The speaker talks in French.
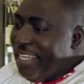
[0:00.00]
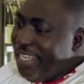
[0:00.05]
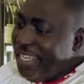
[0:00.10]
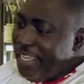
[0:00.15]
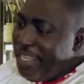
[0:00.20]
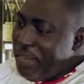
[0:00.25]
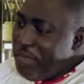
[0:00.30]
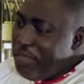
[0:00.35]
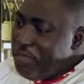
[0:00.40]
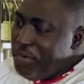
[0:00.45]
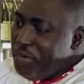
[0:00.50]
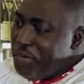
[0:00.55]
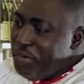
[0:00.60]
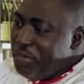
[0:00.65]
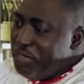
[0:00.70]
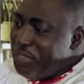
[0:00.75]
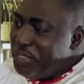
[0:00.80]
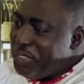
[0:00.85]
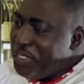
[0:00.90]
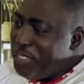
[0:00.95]
euh,
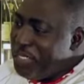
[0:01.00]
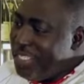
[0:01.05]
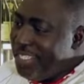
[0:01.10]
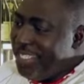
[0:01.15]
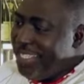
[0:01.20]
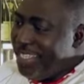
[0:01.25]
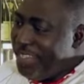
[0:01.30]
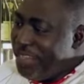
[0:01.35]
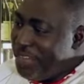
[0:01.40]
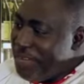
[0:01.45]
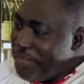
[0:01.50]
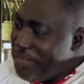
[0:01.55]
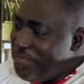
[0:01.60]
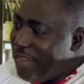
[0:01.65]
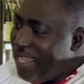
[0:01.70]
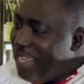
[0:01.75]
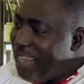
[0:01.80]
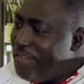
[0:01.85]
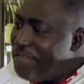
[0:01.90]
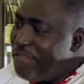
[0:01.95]
pour juste euh,
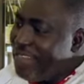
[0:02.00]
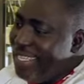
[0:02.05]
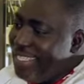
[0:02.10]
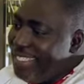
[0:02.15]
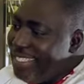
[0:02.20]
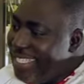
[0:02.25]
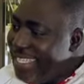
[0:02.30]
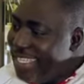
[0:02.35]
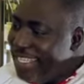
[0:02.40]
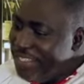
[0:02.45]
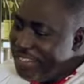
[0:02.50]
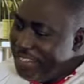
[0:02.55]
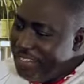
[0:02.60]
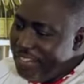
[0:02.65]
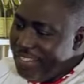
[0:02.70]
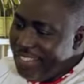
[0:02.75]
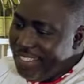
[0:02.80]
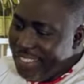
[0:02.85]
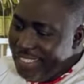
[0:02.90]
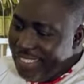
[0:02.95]
paraphraser
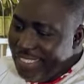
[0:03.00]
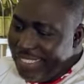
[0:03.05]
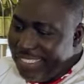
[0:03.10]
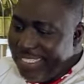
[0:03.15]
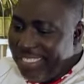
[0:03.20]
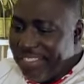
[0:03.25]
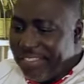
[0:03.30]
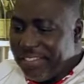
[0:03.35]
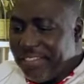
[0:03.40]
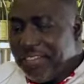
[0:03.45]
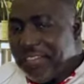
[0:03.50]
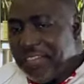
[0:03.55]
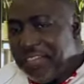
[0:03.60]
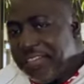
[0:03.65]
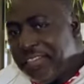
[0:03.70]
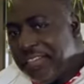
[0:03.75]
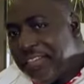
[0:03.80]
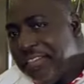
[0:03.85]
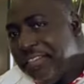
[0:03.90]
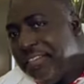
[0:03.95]
un
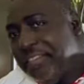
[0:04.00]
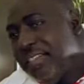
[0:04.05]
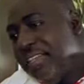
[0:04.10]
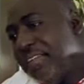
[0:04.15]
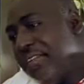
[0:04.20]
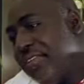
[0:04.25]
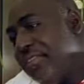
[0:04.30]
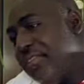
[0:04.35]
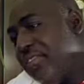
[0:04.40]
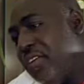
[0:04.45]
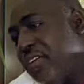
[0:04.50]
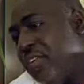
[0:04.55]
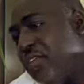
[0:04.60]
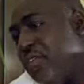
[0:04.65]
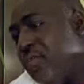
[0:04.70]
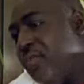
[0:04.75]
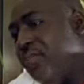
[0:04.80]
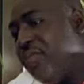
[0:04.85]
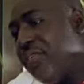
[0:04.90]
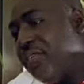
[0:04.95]
titre d'un
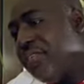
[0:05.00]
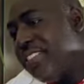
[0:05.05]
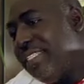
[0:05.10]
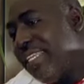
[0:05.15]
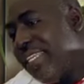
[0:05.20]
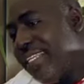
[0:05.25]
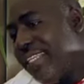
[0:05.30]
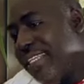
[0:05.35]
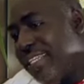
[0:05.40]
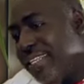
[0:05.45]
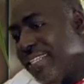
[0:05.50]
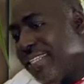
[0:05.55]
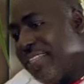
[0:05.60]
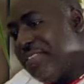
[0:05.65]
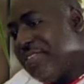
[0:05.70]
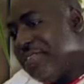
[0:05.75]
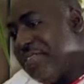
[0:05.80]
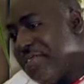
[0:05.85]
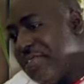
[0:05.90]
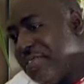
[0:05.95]
groupe français
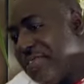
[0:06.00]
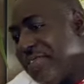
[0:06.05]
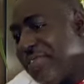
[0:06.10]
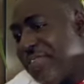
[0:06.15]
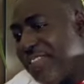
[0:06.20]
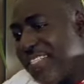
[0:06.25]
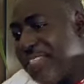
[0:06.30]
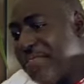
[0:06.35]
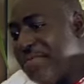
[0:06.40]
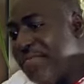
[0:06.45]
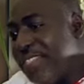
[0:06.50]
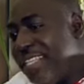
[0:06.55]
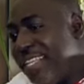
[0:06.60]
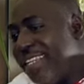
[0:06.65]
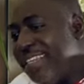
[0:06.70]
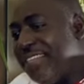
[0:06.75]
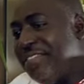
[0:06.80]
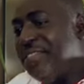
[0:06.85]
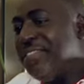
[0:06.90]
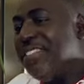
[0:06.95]
que, que
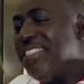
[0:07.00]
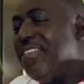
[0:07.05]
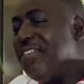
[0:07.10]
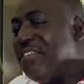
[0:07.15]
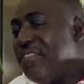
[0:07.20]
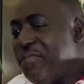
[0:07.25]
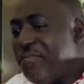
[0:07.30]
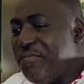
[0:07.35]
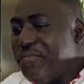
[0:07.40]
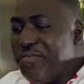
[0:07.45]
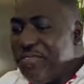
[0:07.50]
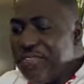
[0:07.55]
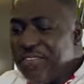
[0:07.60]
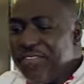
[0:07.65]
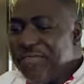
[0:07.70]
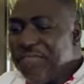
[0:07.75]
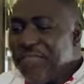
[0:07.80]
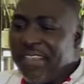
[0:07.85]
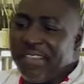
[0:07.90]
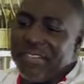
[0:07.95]
j'écoutais quand j'étais encore plus
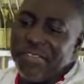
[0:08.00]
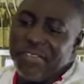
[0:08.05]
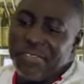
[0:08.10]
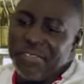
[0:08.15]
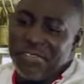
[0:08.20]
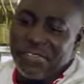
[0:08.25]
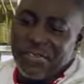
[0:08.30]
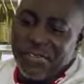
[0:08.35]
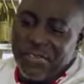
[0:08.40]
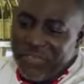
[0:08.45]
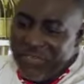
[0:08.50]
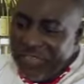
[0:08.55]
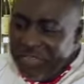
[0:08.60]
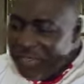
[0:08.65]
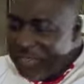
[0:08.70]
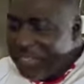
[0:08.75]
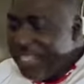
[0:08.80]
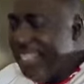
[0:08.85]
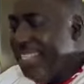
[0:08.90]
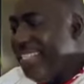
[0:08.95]
jeune, pas que je suis trop
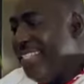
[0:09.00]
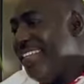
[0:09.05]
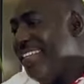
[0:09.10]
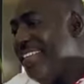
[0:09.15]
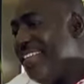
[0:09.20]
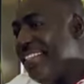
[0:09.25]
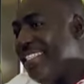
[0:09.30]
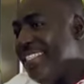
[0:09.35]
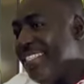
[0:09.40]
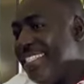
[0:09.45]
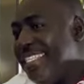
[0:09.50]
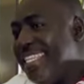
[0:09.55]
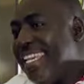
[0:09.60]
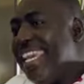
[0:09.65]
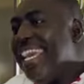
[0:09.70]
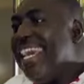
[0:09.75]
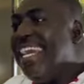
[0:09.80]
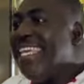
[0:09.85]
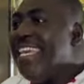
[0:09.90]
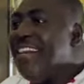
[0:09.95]
vieux,
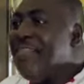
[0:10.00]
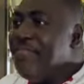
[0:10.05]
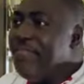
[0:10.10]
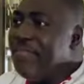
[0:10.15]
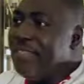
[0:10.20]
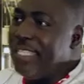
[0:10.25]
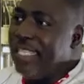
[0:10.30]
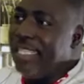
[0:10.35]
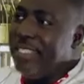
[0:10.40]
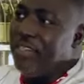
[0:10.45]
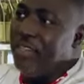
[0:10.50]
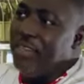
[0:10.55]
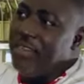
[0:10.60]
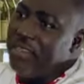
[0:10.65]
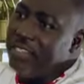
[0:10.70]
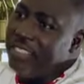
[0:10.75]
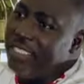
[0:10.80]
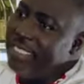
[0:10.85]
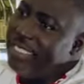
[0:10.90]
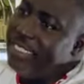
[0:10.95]
qui est Ayam. Et dans
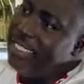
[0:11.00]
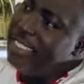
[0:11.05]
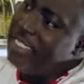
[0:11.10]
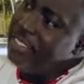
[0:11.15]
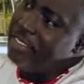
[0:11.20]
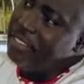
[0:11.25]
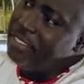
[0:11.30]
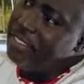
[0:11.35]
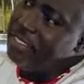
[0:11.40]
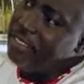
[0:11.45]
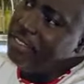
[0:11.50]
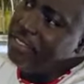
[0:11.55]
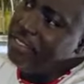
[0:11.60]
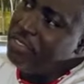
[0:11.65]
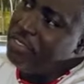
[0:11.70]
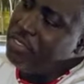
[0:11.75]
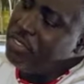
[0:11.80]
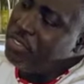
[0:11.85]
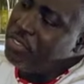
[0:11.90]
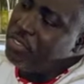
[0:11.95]
leur titre
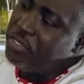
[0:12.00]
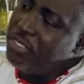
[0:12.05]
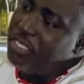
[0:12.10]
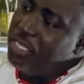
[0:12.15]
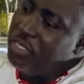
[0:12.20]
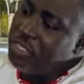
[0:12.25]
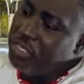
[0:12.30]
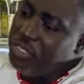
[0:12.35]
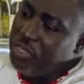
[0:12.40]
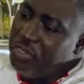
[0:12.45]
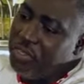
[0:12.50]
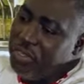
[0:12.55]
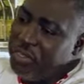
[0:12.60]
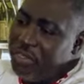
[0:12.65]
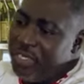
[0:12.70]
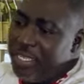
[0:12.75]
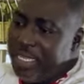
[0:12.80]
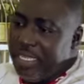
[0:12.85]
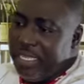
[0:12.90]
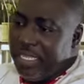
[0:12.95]
juste
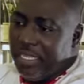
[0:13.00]
Dangereux,